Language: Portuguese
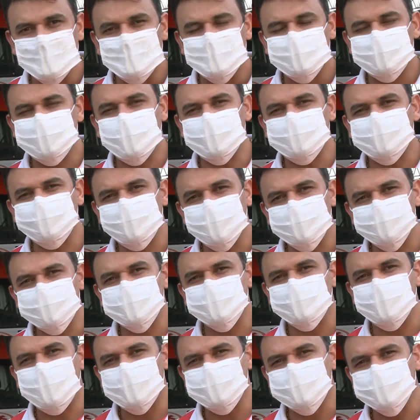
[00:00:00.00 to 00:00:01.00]
Já
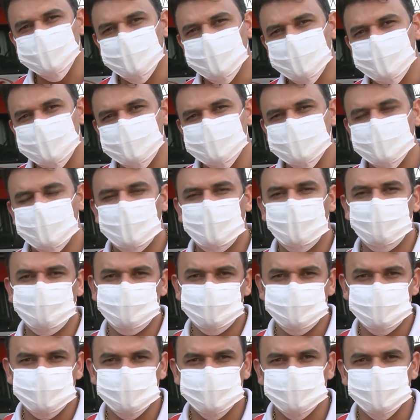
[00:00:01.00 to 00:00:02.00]
tivemos situações
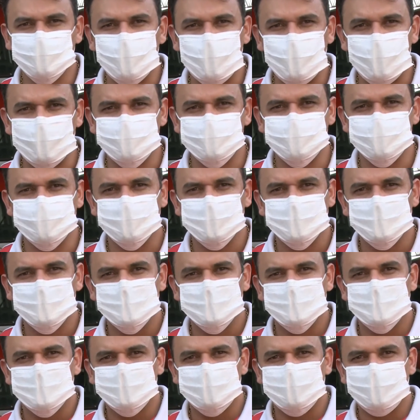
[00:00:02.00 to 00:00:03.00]
onde os usuários
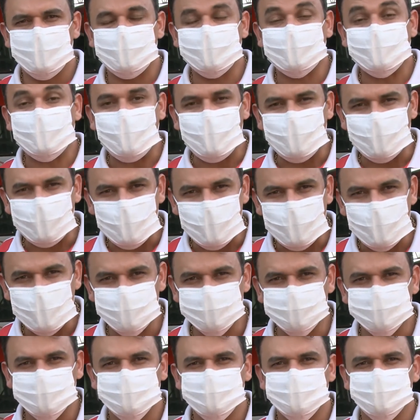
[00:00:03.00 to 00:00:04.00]

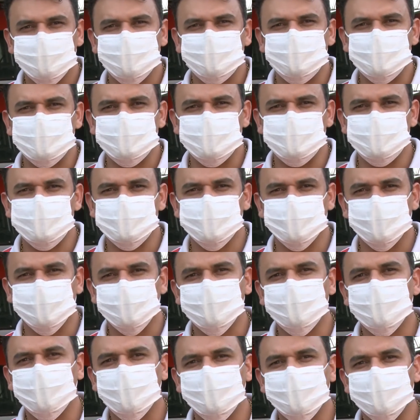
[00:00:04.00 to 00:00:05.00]
encararam o pedido de
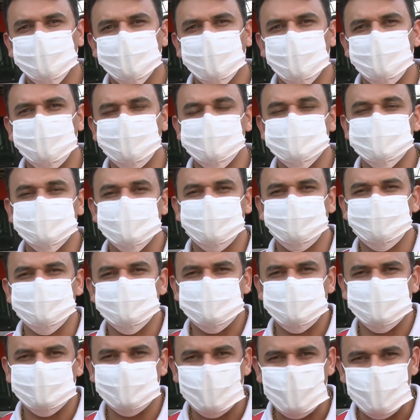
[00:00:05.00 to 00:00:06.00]
socorro como um
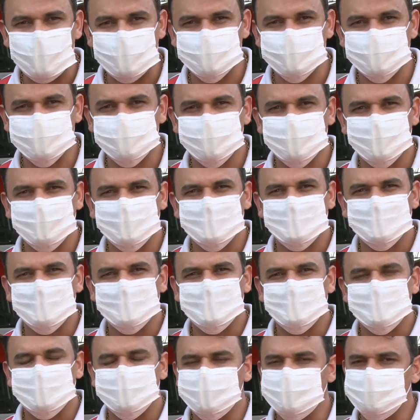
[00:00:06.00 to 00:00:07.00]
serviço de táxi.
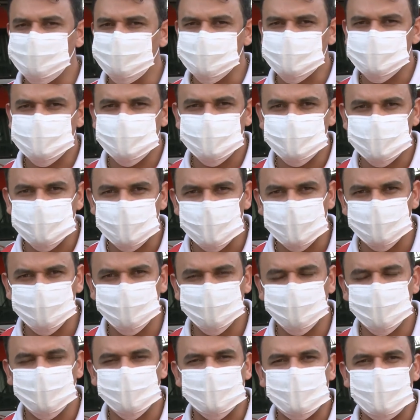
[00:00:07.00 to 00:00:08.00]
E você chega
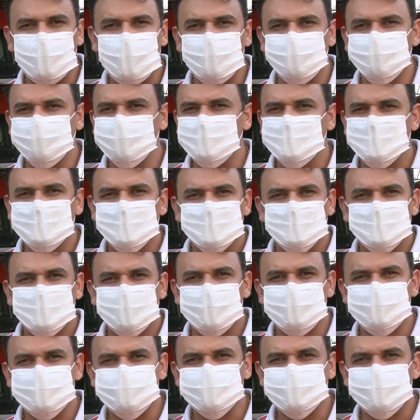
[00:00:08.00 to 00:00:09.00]
no local,
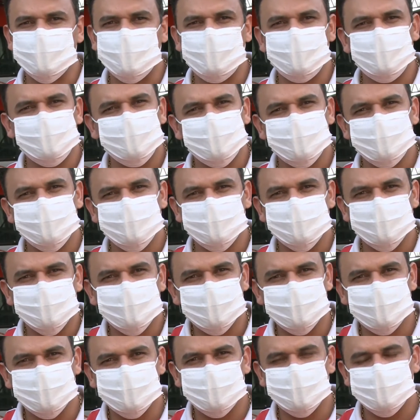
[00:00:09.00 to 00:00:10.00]
eles têm
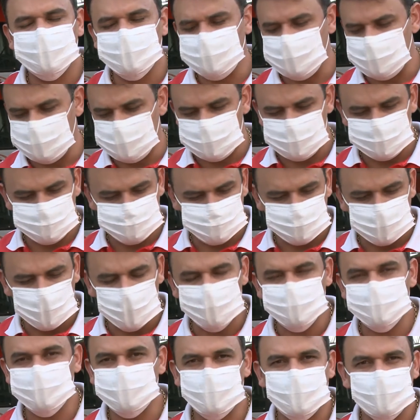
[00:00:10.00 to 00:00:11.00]
é,
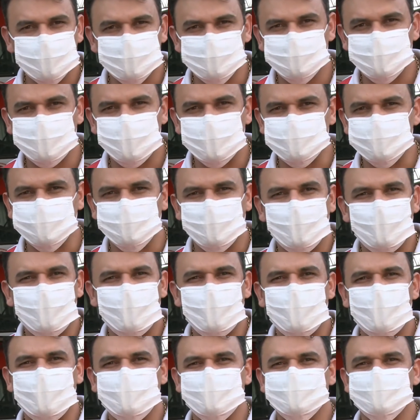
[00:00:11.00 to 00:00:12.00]
objetos
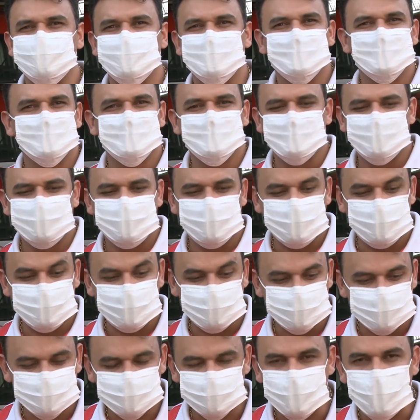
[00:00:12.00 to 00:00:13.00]
pessoais,
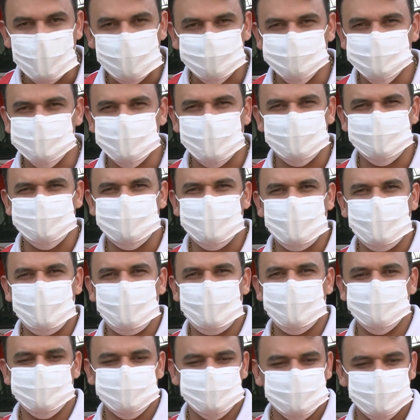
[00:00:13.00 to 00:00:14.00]
é, sacos de
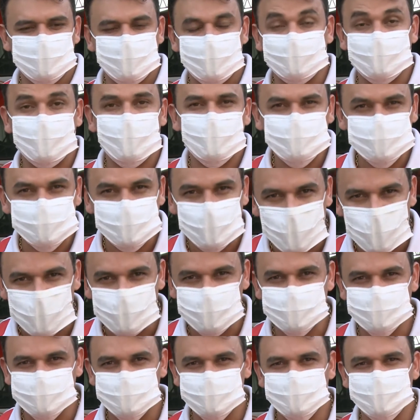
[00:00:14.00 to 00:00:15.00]
alimentos, até
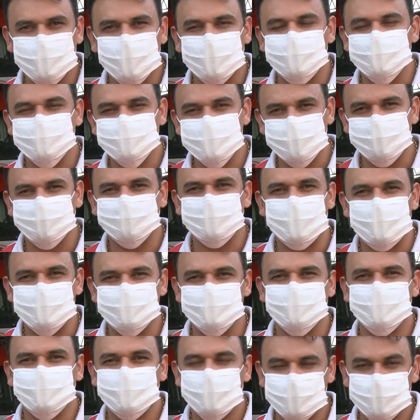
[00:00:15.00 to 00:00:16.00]
animais já quiseram
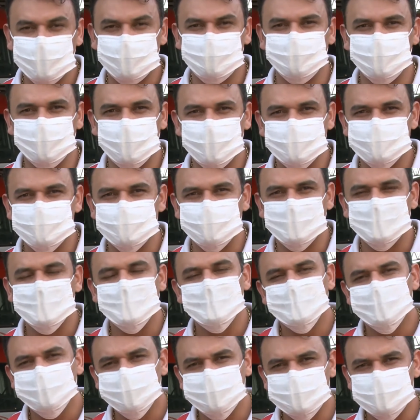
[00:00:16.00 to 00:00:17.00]
trazer dentro da ambulância
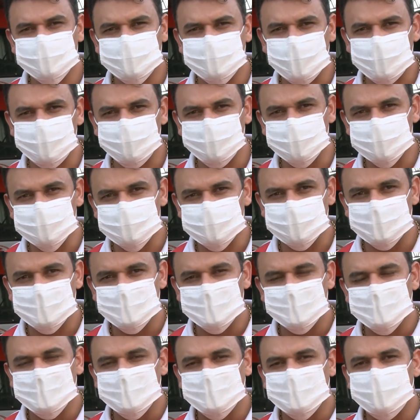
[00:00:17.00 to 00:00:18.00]
nos interiores.
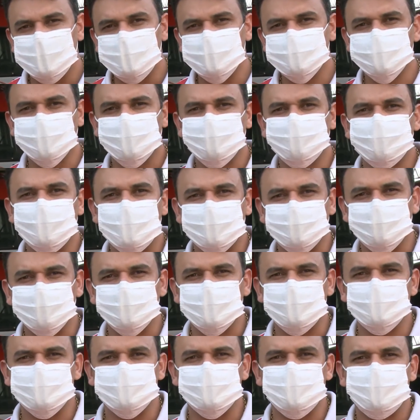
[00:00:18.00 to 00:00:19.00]
Isso é um fator
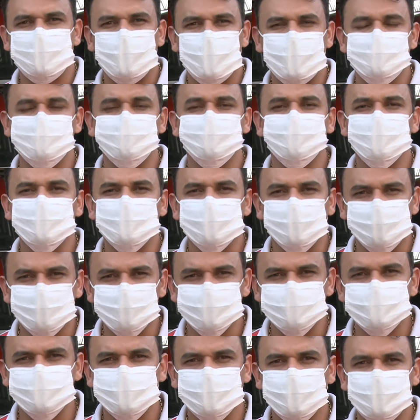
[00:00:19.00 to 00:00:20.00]
que a gente pede muita
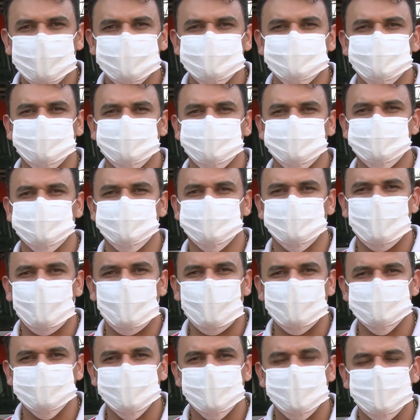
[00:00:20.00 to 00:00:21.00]
consciência dos
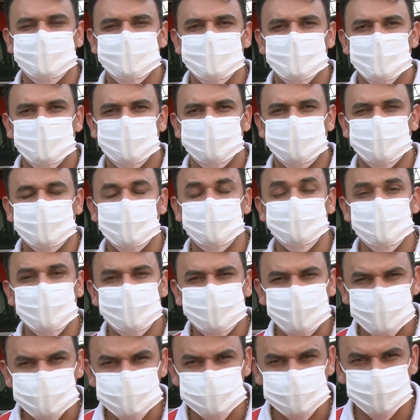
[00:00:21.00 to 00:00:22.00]
usuários, porque
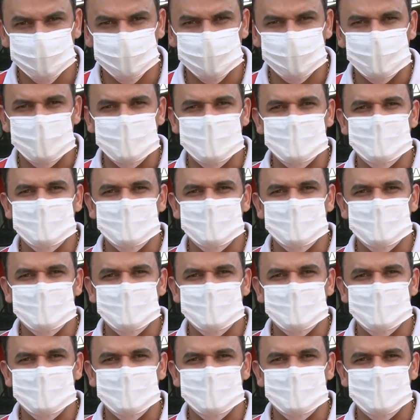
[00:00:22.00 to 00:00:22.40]
uma pessoa,